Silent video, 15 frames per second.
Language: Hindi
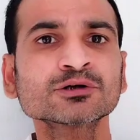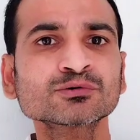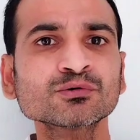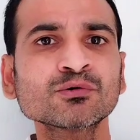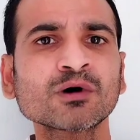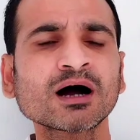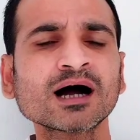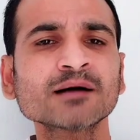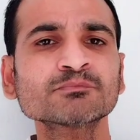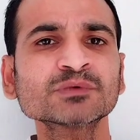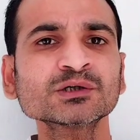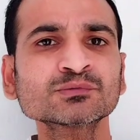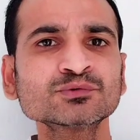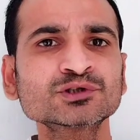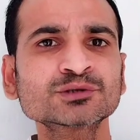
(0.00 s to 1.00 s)
तो वहाँ
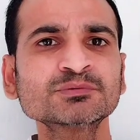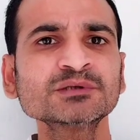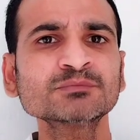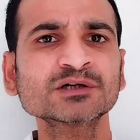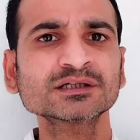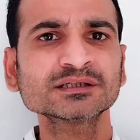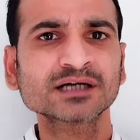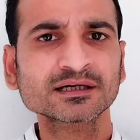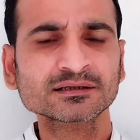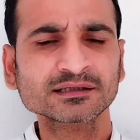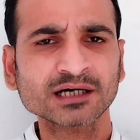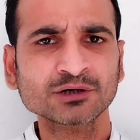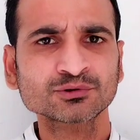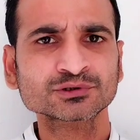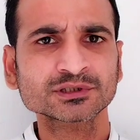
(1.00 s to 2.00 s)
पे कुछ भी बड़ी
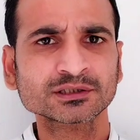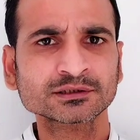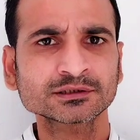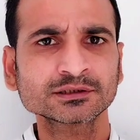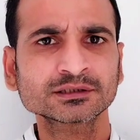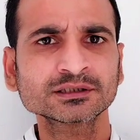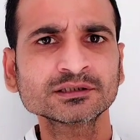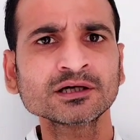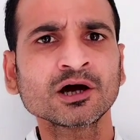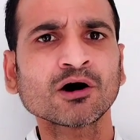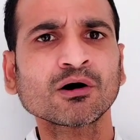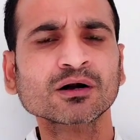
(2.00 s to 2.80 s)
घटना हो सकती थी